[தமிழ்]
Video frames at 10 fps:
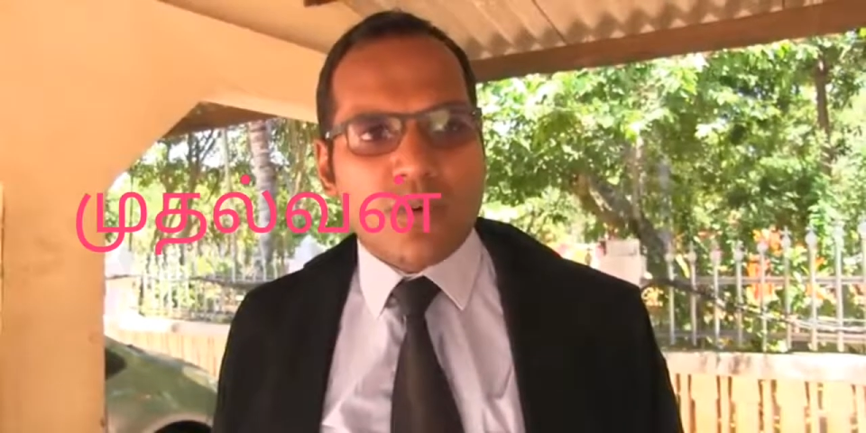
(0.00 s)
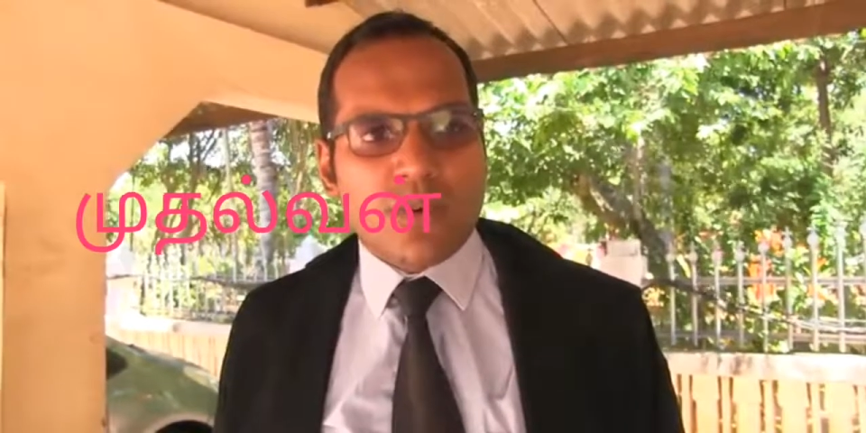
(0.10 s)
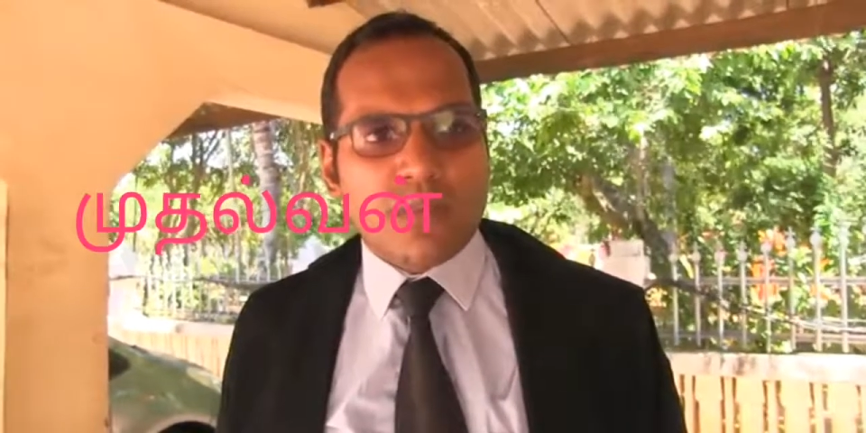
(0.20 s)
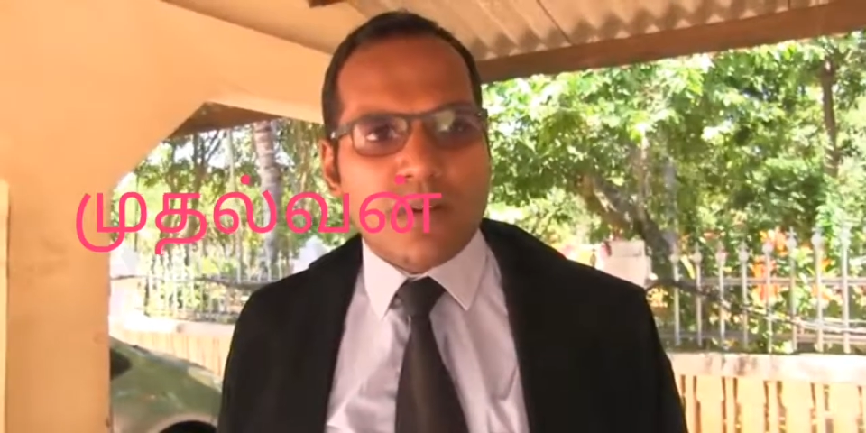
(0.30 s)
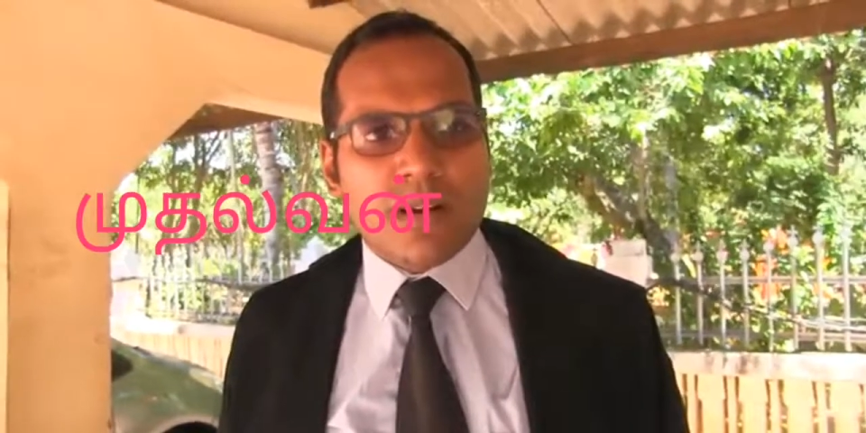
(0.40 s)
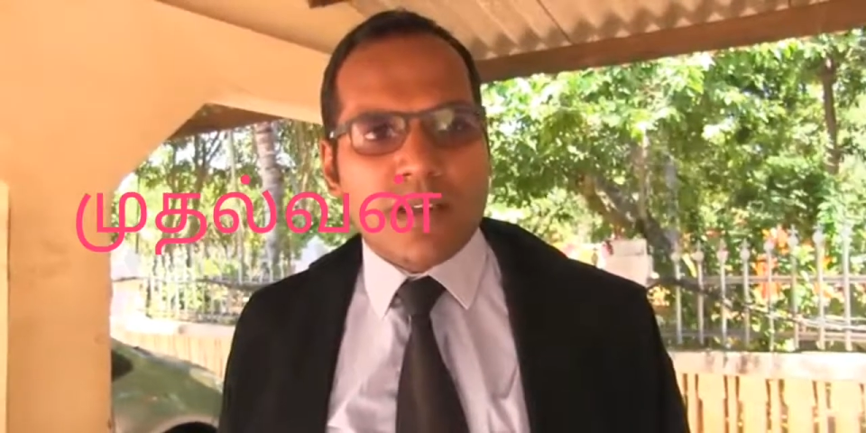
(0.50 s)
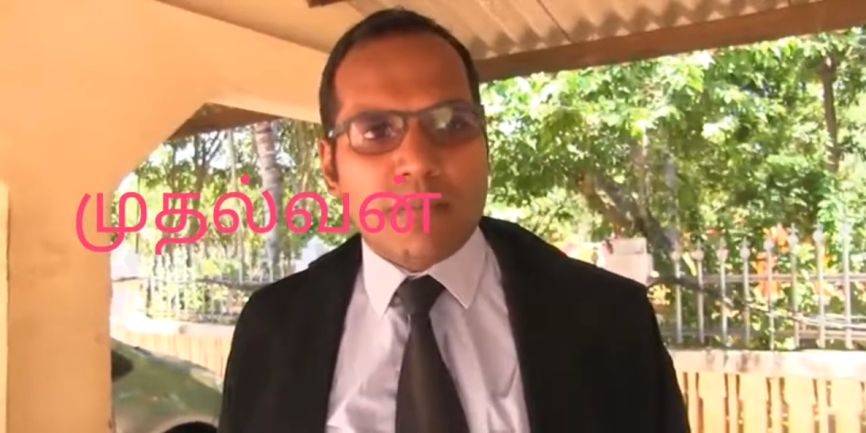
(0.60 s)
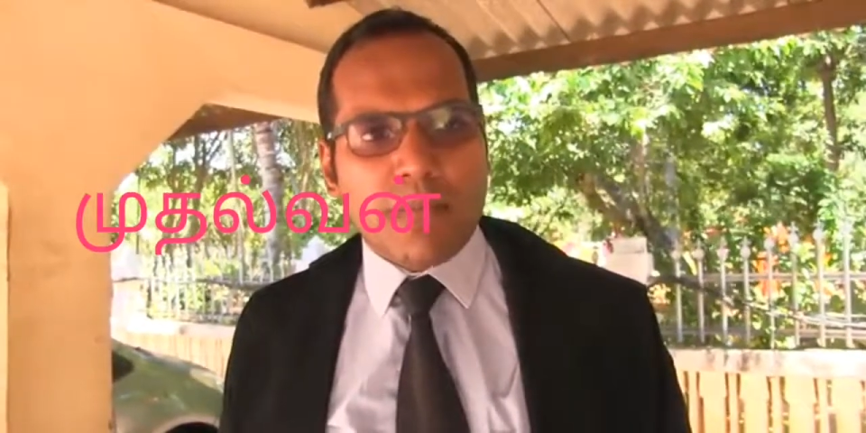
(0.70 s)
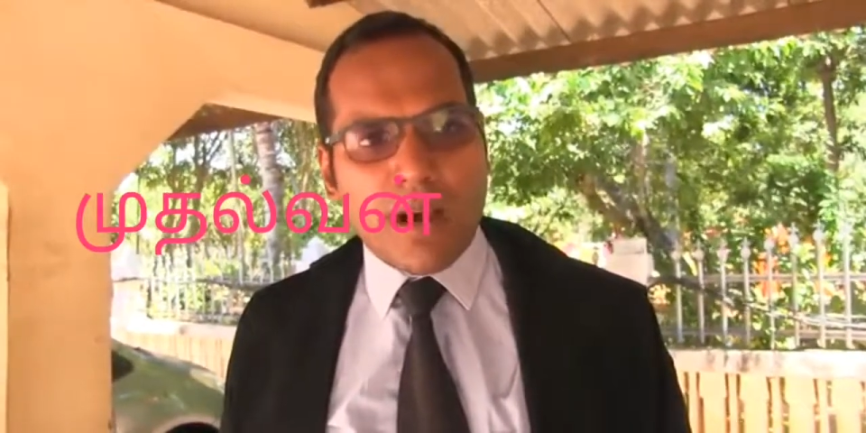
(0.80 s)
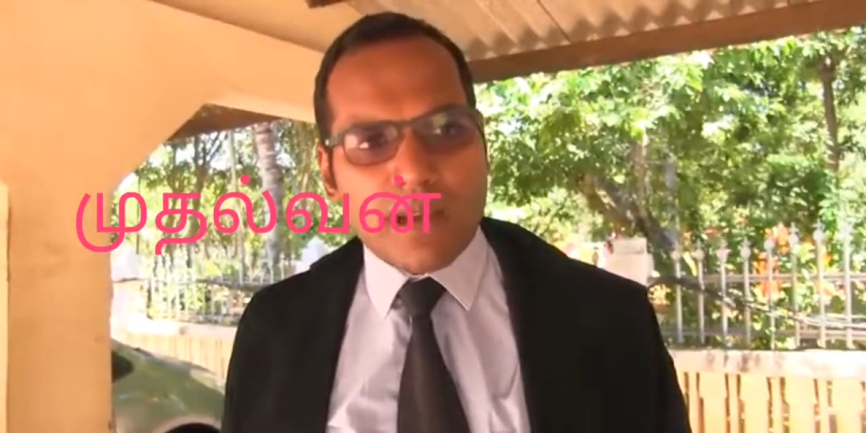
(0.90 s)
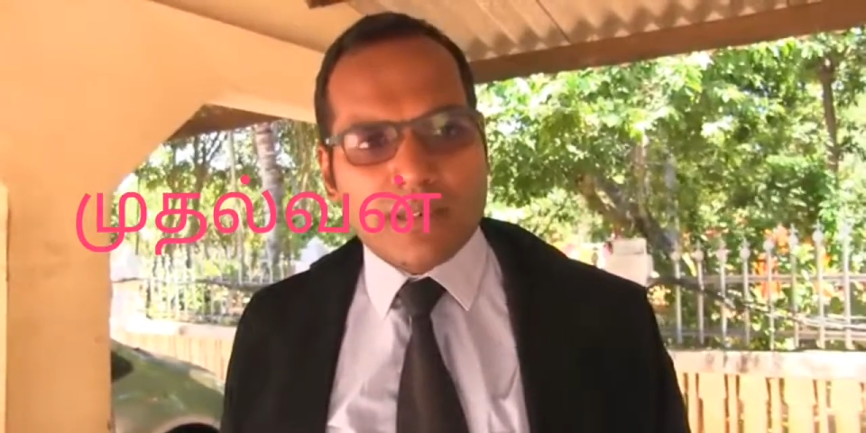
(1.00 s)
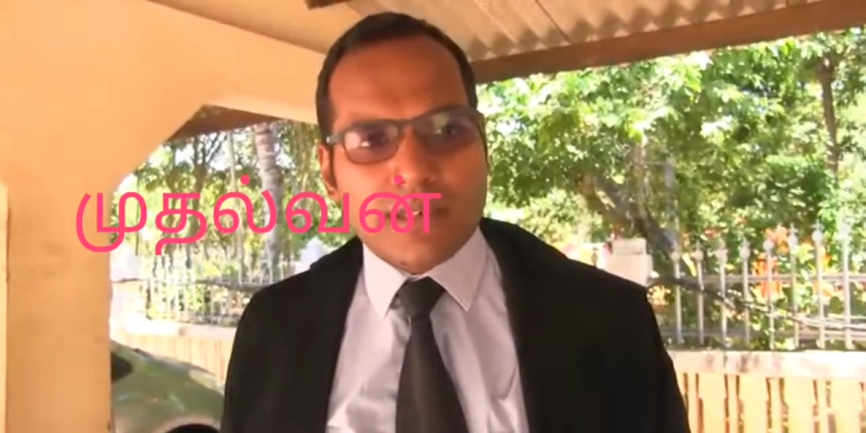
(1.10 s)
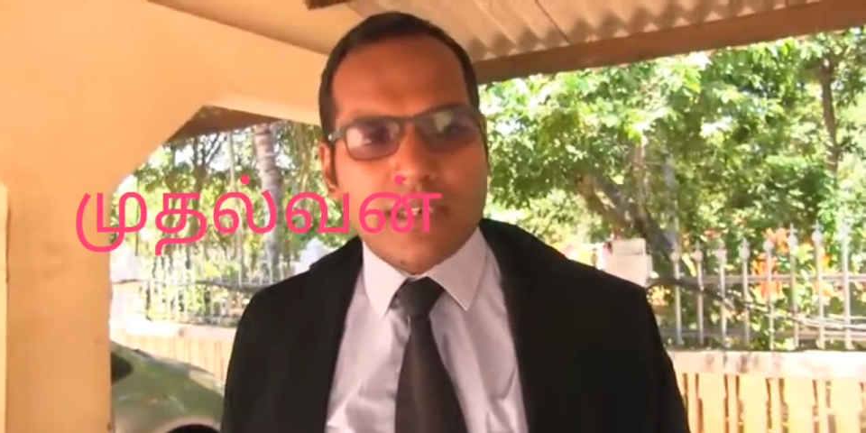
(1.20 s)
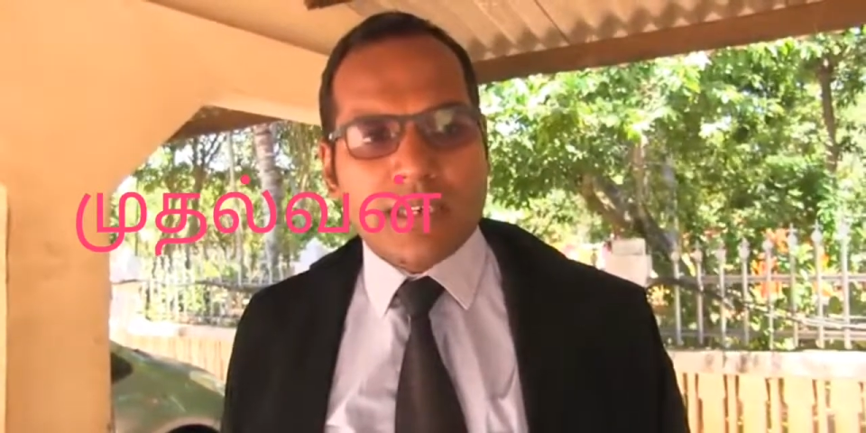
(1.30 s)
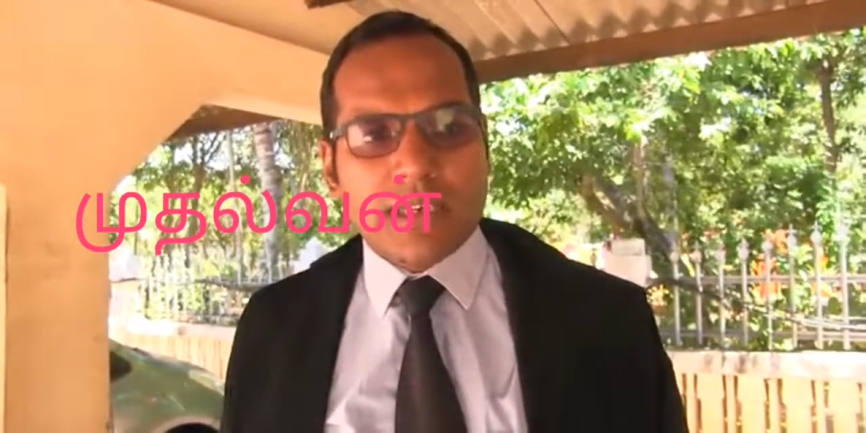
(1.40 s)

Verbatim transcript: குறிப்புகளை மாற்றி